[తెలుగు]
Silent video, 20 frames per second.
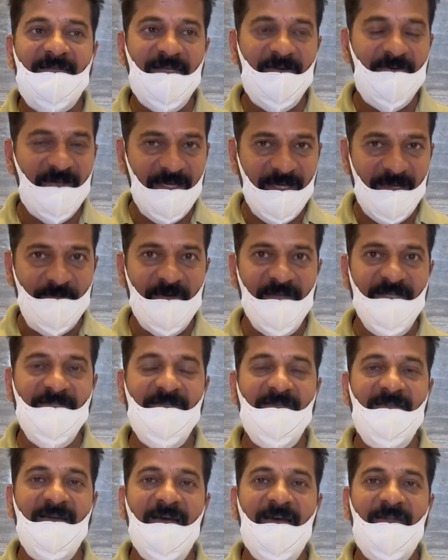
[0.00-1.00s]
ఎవరికి
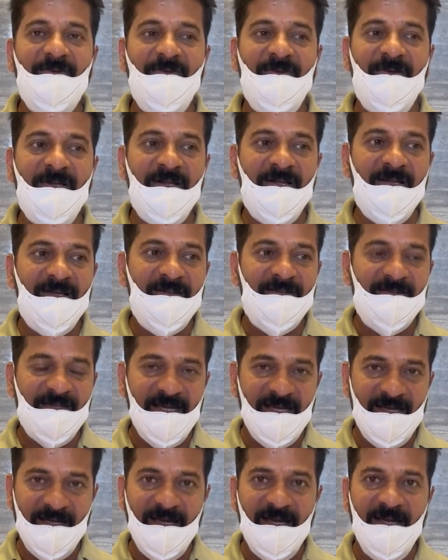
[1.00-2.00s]
మంచిది కాదు
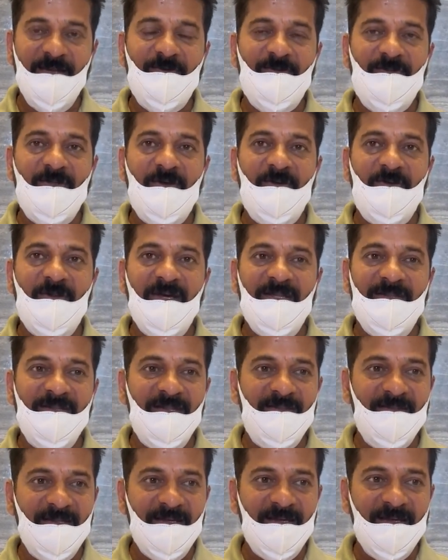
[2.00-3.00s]
తెలంగాణ ఉద్యమంలో
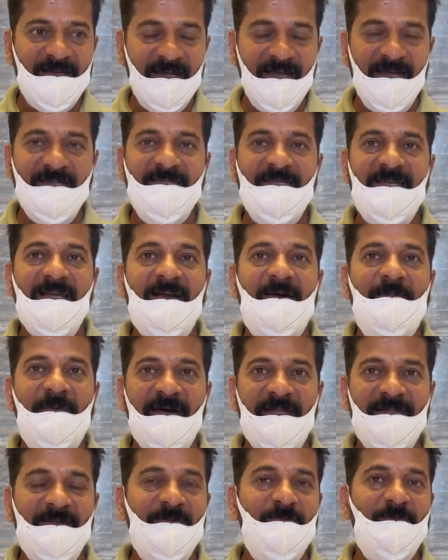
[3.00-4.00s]
అత్యంత క్రియాశీలక
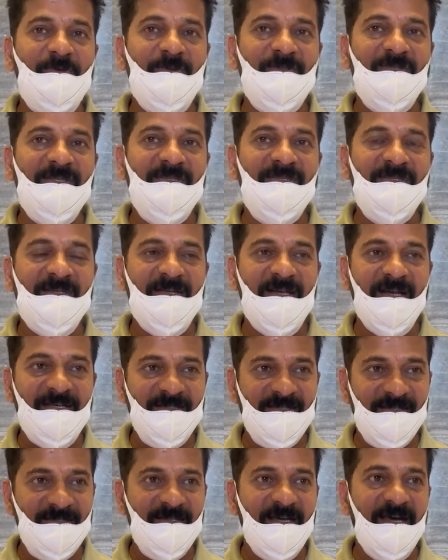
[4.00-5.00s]
పాత్ర పోషించి
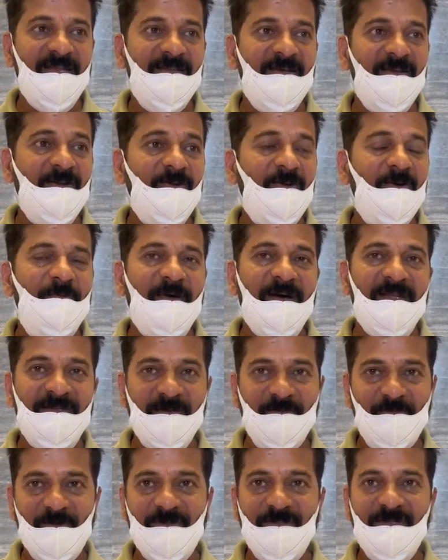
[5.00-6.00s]
రాష్ట్ర సాధనలో
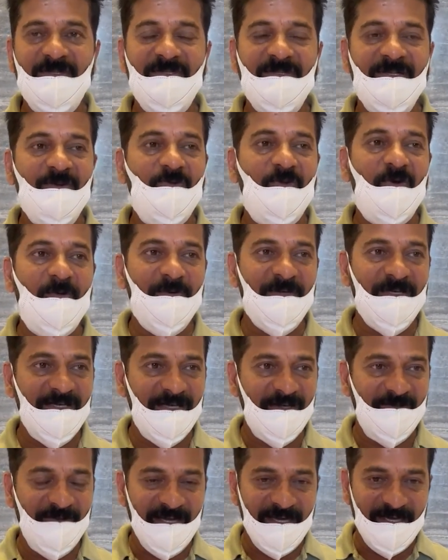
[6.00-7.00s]
పాత్ర పోషించిన
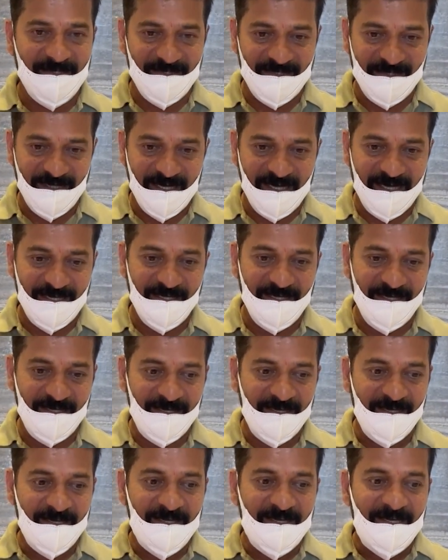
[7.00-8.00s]
కోమటిరెడ్డి వెంకటరెడ్డి గారికి
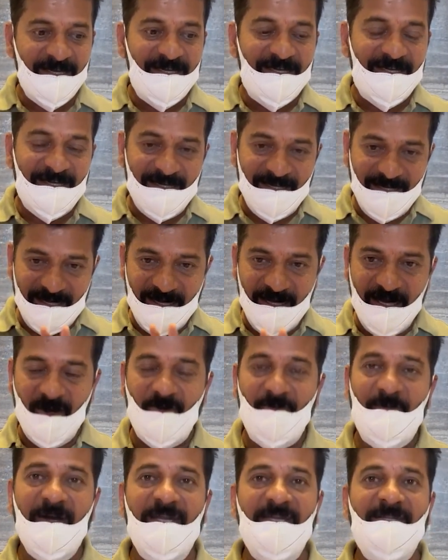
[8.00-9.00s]
ఇట్లా
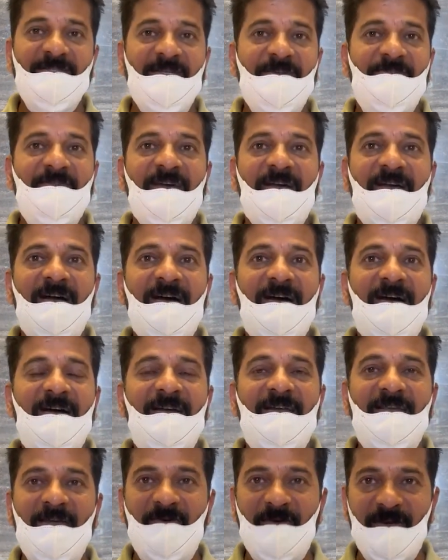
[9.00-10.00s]
అవమానించే విధంగా
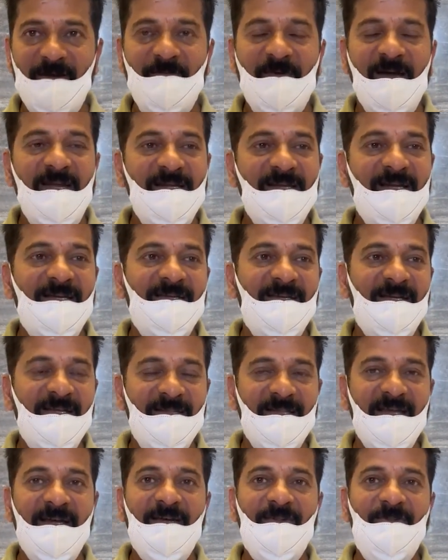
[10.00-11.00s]
ఎవరు
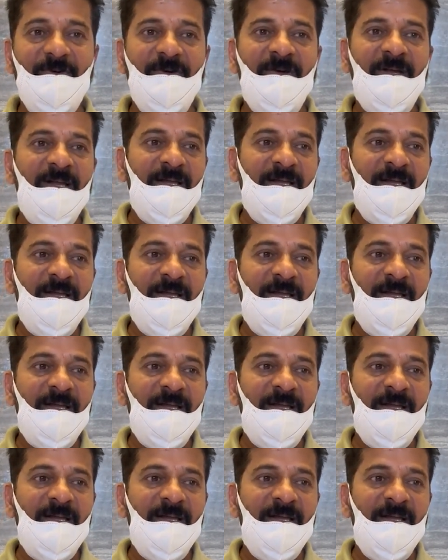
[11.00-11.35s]
మాట్లాడినా తగదు